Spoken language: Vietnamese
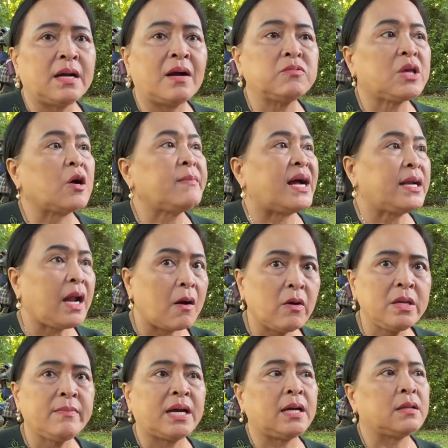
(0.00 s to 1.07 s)
không cho bà
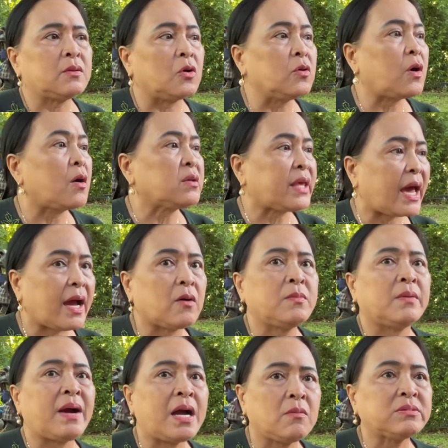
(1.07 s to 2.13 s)
nói mà ừ. tụi con chào
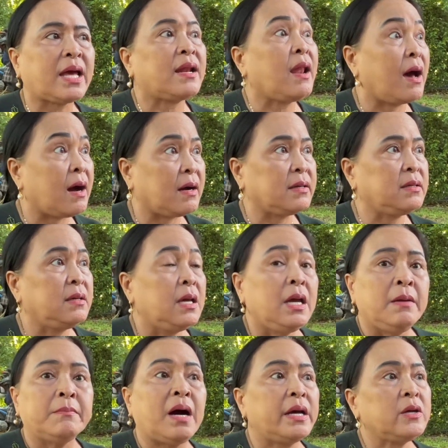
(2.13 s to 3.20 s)
mà bà không trả lời
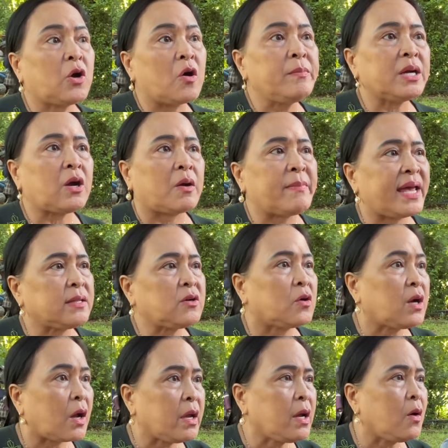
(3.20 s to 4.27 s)
bởi cô mới comment cô
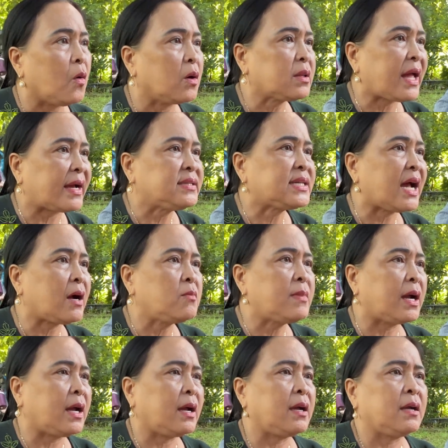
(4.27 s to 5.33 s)
nói ủa tại sao
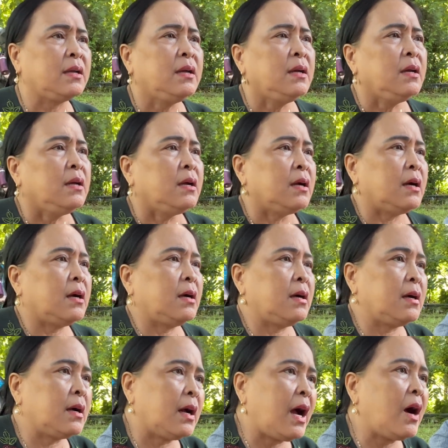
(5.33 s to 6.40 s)
mà
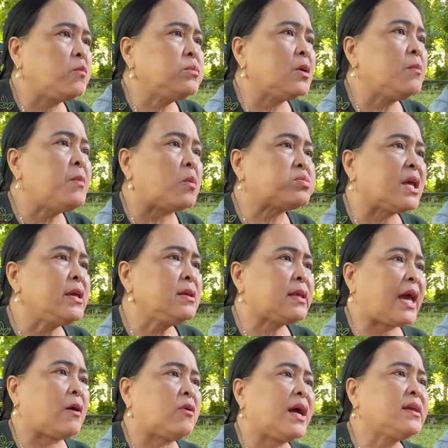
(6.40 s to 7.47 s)
à, không có một tiếng
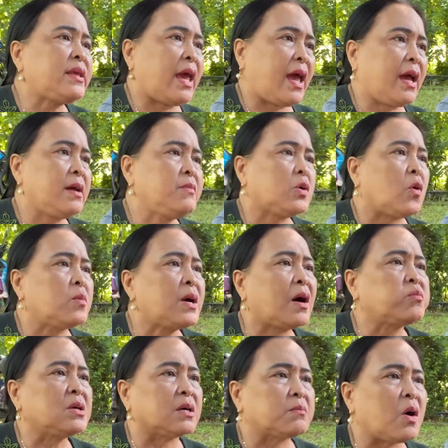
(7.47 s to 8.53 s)
chào khán giả mà cũng
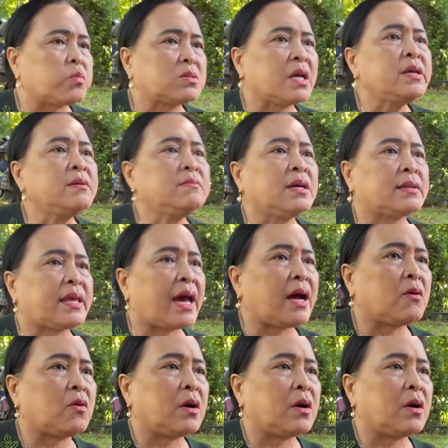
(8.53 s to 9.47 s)
không được một tiếng mà chào